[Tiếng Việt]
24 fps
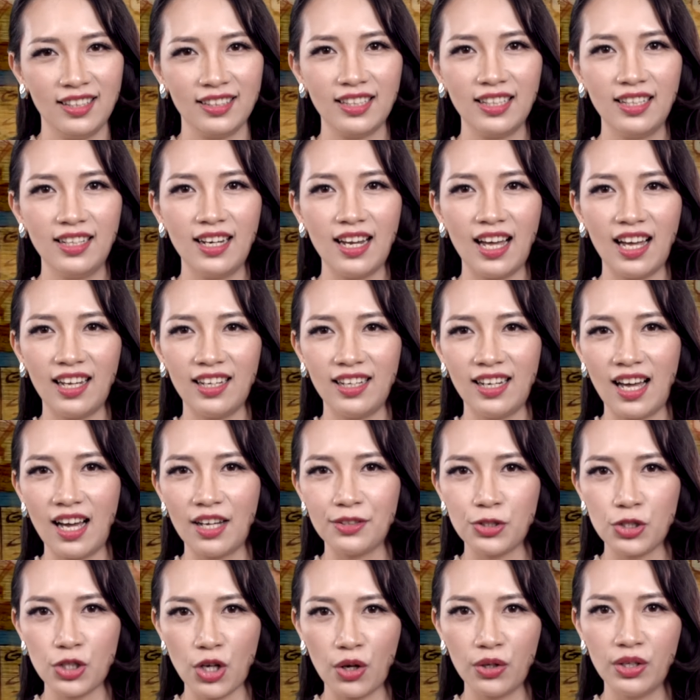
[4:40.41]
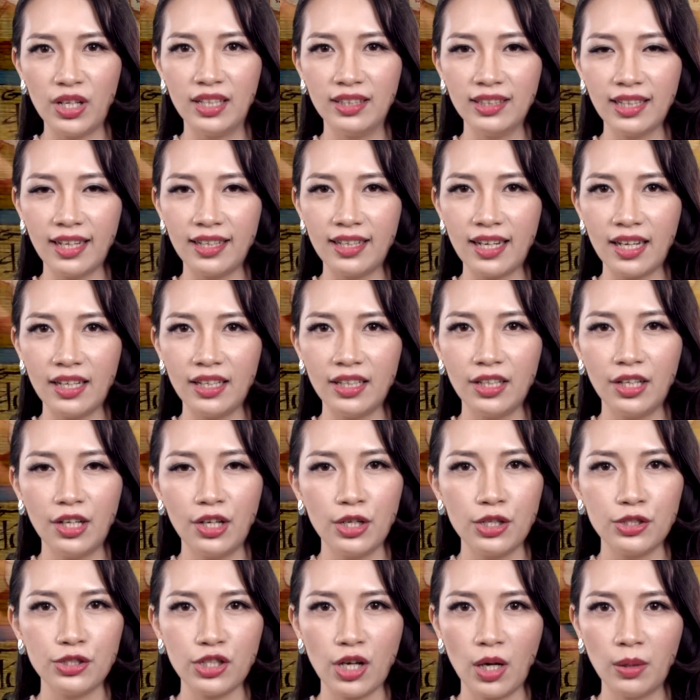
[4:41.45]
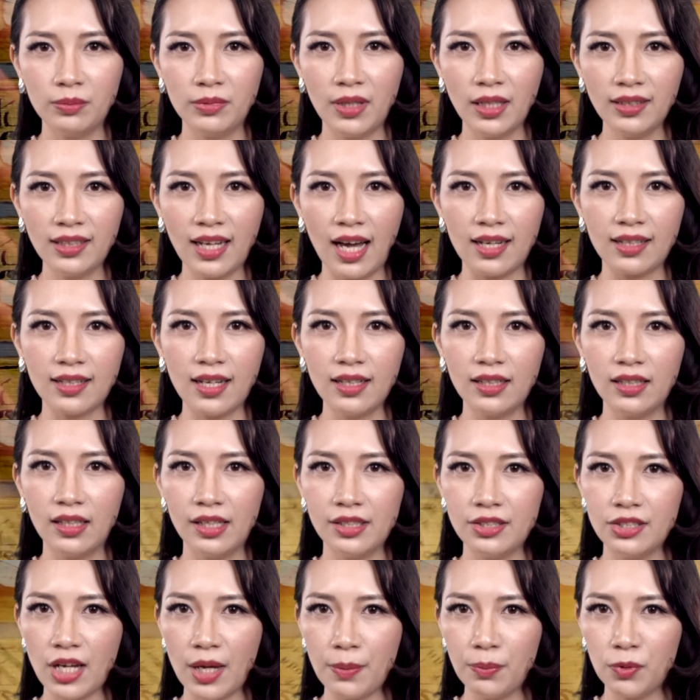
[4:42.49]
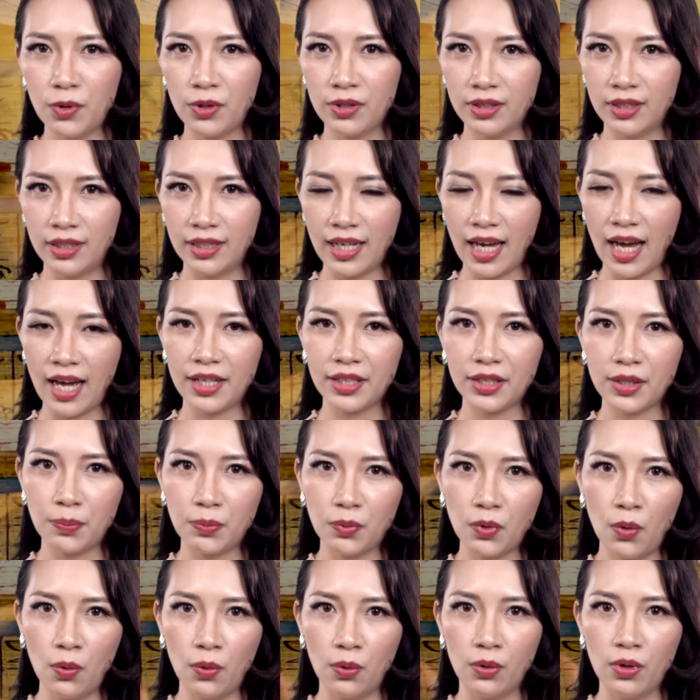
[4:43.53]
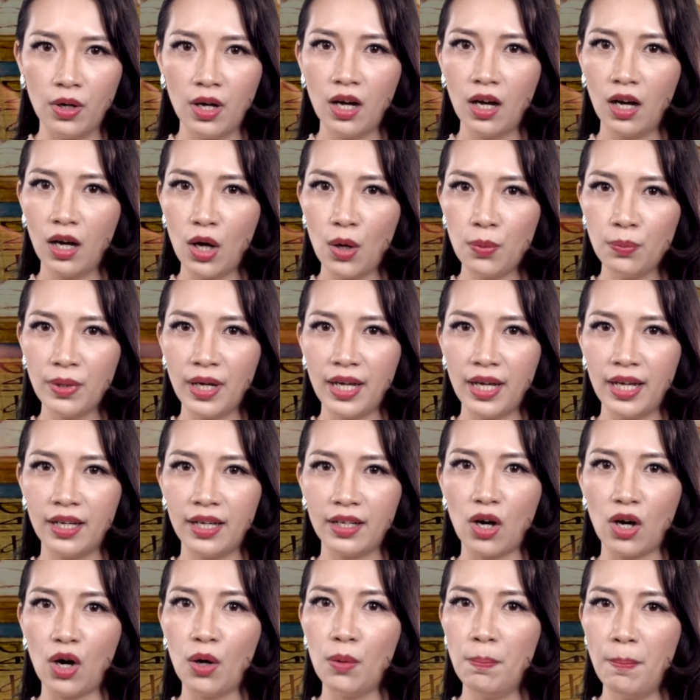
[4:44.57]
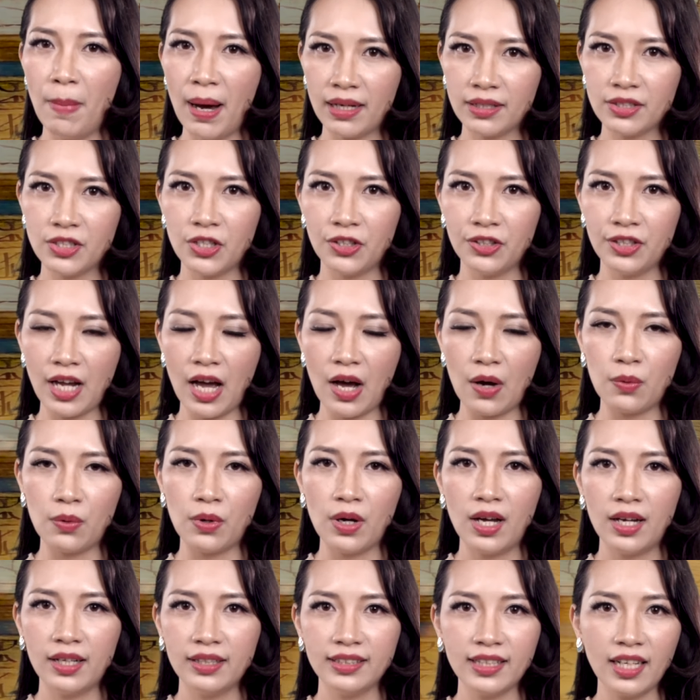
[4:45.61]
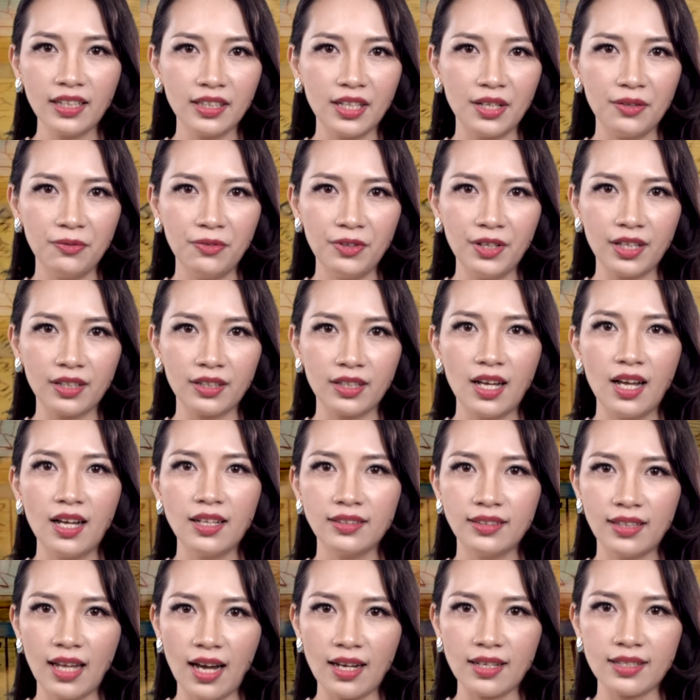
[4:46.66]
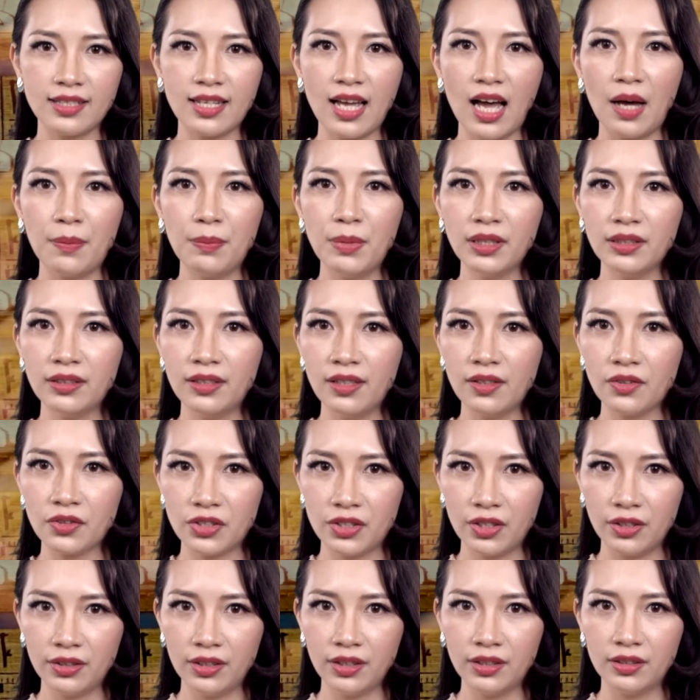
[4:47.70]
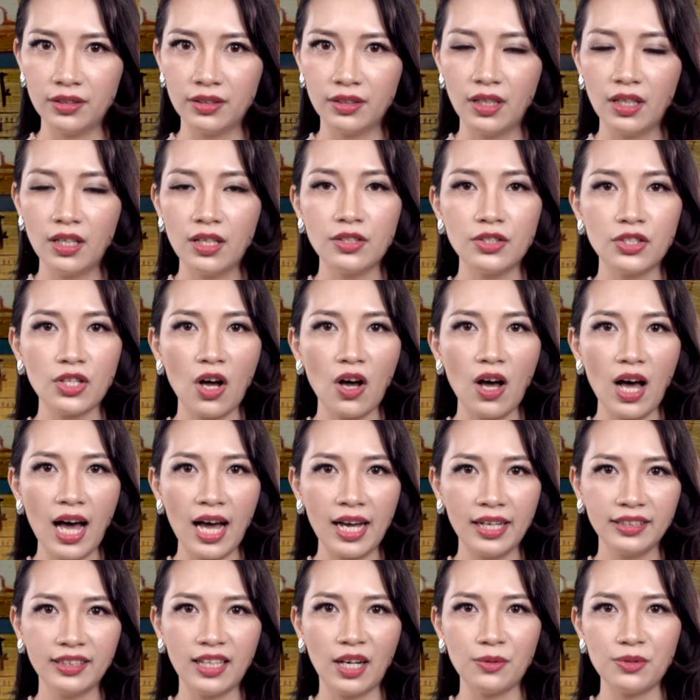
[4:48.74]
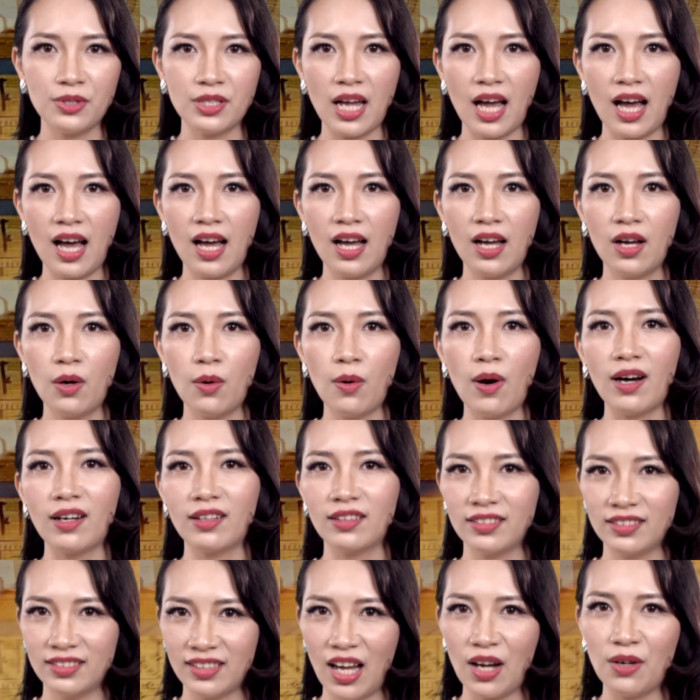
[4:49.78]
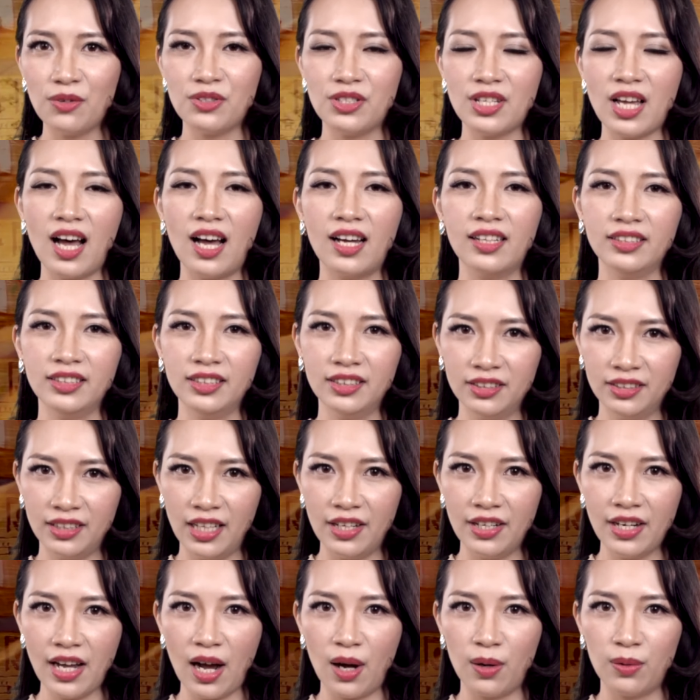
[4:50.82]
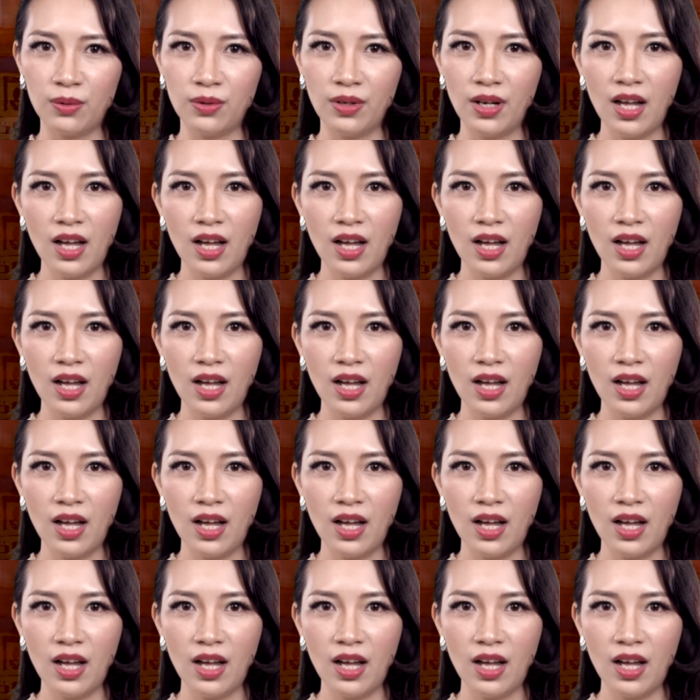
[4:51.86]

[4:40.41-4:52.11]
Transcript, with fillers: Kỳ lạ là cho đến ngày nay, trong tất cả các ghi chép của người Ai Cập cổ, không hề có bằng chứng nào nhắc đến việc tạc ra bức tượng sư tử do ai tạo ra hoặc tạo ra như thế nào.